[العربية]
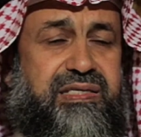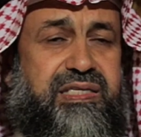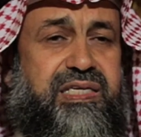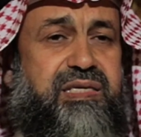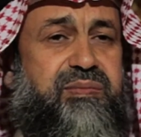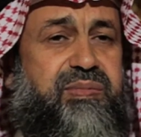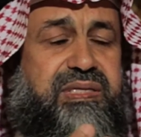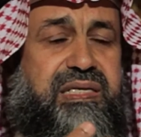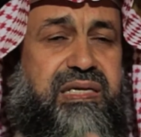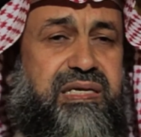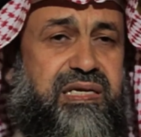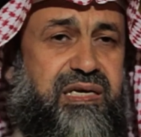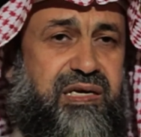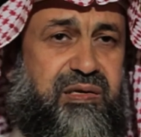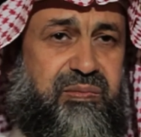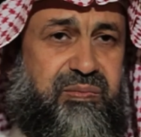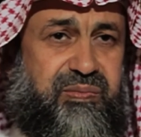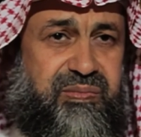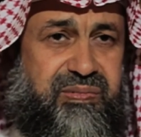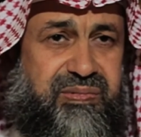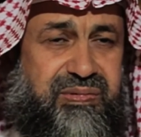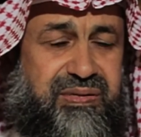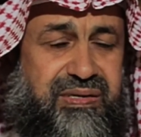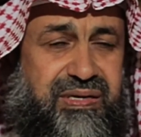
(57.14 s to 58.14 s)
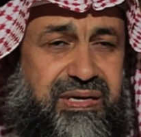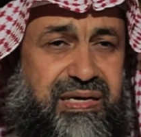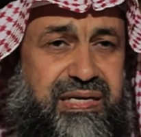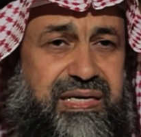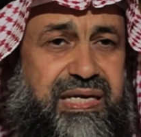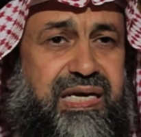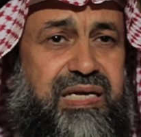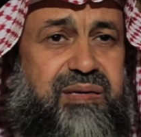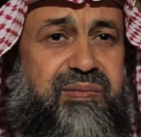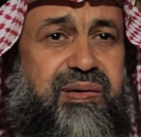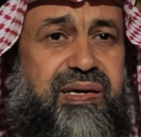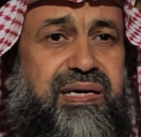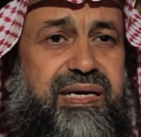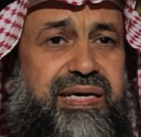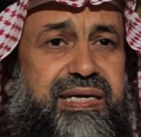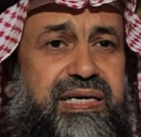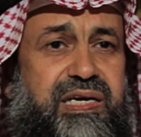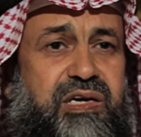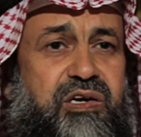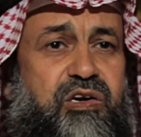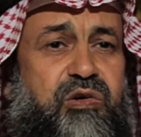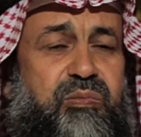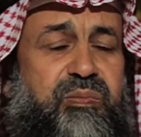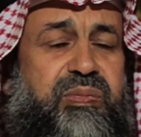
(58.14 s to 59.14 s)
طيبة القلب اللي يغلب
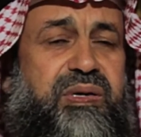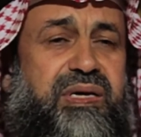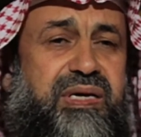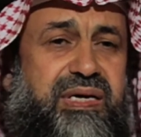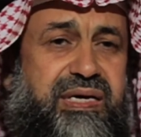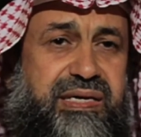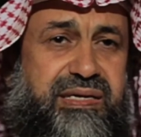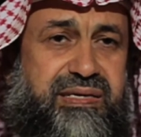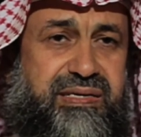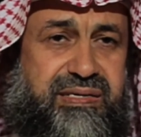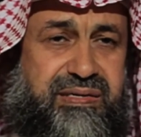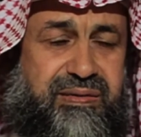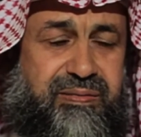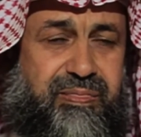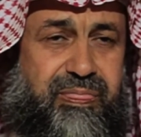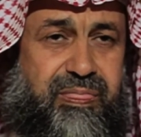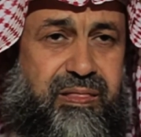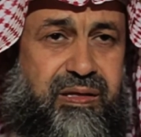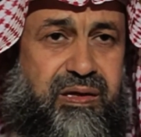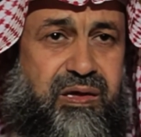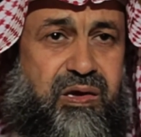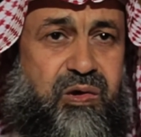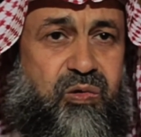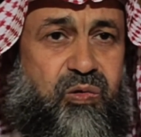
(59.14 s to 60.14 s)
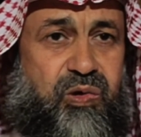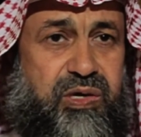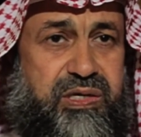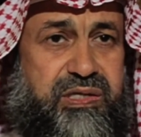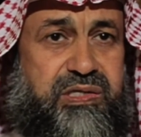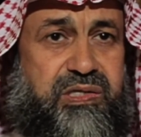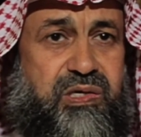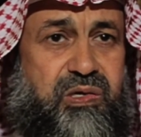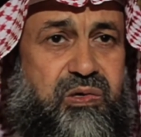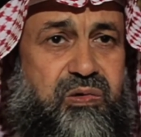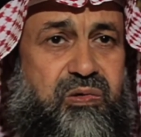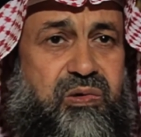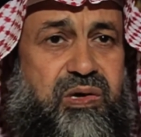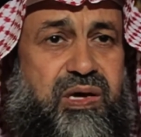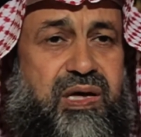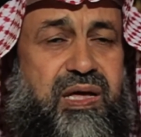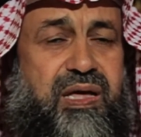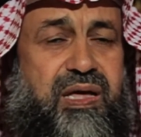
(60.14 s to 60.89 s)
علينا حب الخير وأنتوا